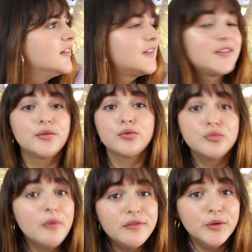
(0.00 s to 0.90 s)
ça c'est sur
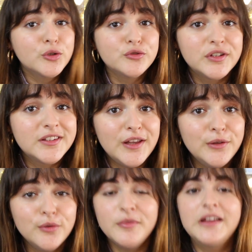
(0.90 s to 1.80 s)
toutes mes vidéos que je veux que ça ait
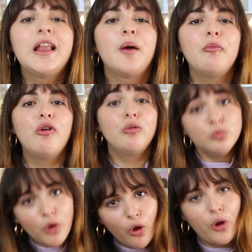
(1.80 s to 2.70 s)
lieu, mais clairement
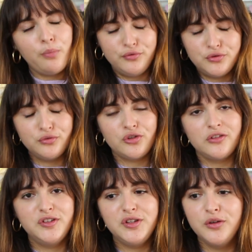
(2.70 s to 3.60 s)
encore plus sous ce genre
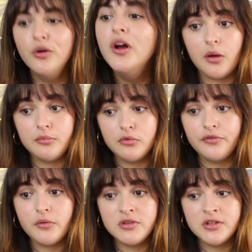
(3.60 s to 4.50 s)
de vidéos, Comme le
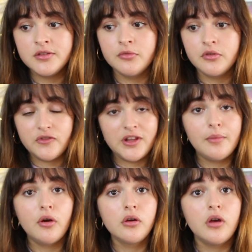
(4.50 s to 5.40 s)
féminisme, je vais
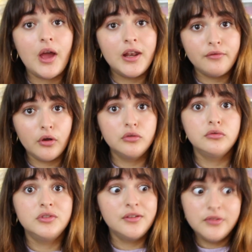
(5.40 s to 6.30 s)
d'abord aller voir une
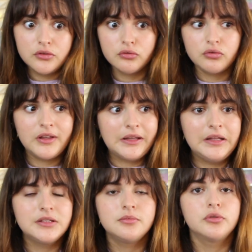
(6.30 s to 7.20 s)
définition sur internet,